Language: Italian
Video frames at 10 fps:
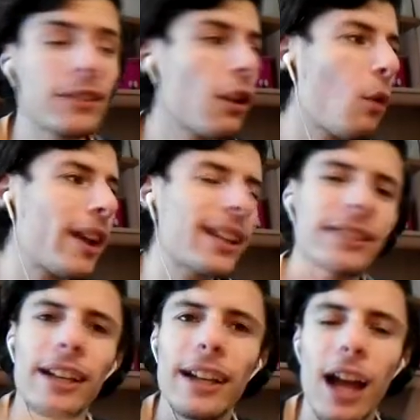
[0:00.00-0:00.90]
se lo
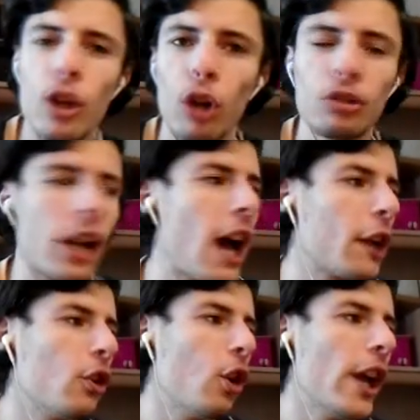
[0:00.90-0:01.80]
guardate al
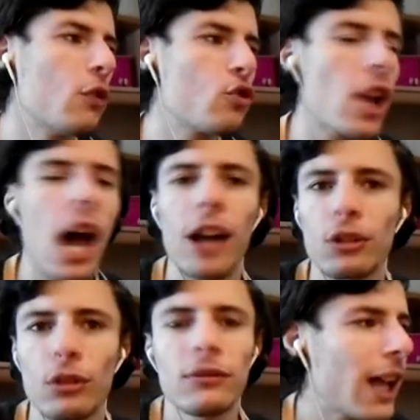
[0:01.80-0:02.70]
contrario è un
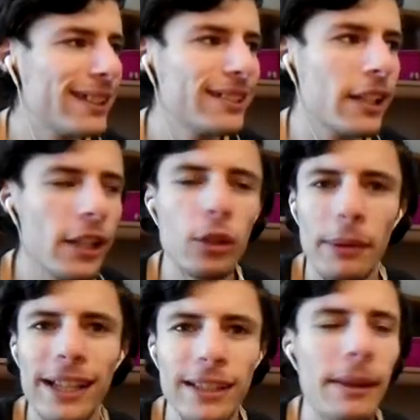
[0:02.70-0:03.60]
gelato ha disegnato
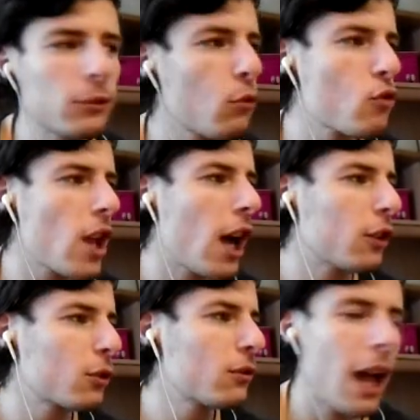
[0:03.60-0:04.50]
palesemente un
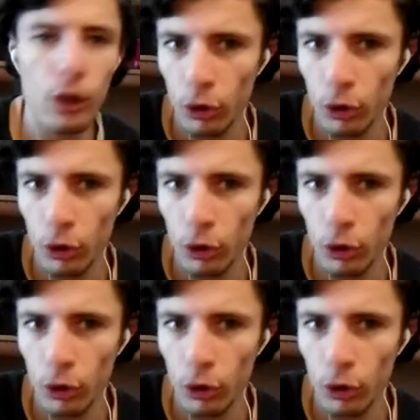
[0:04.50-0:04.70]
gelato al